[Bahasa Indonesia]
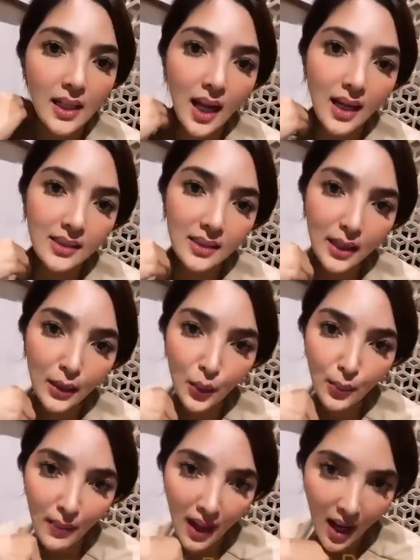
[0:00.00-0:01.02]
arsitek
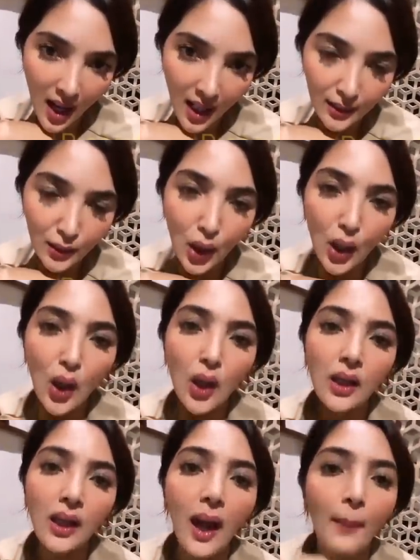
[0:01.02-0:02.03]
rumah tolong
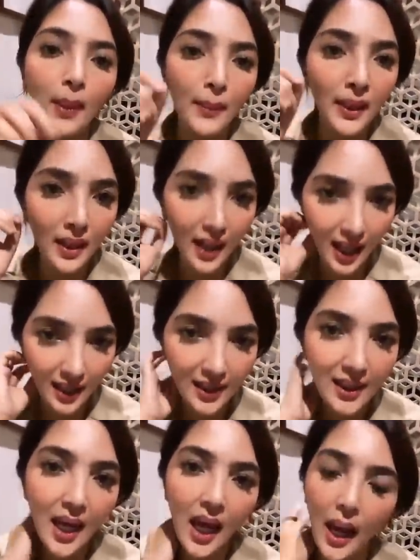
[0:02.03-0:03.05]
yang berminat
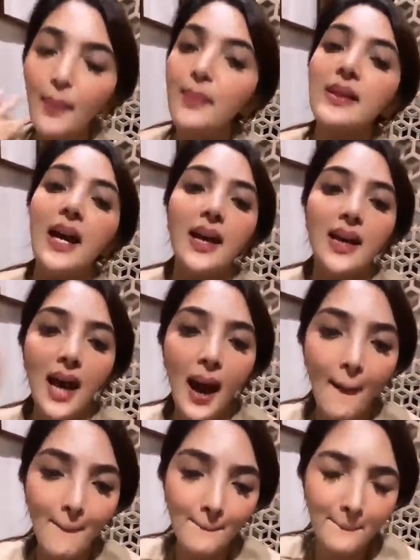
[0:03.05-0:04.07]
DM
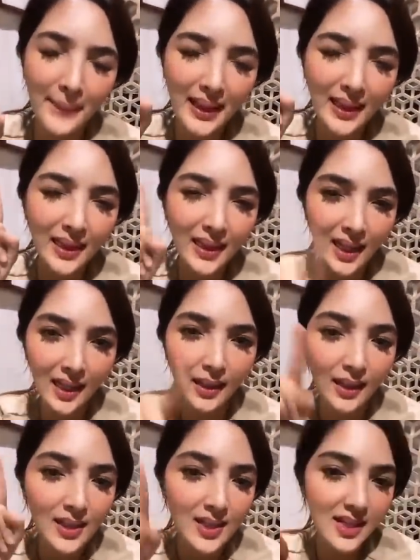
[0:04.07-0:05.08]
saya penting
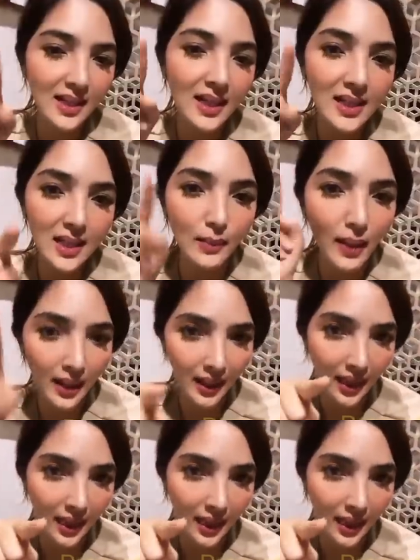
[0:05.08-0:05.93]
urgent urgent banget